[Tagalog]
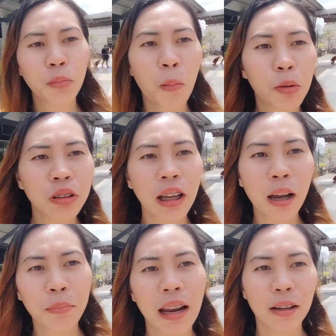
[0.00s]
pupunta nga
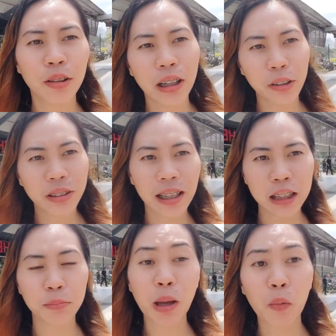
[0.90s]
pala ako ngayon guys
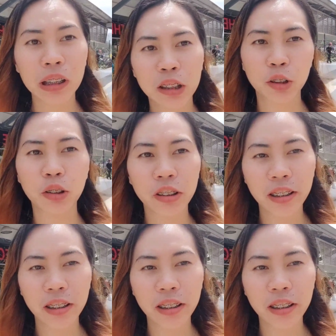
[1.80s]
sa may Watson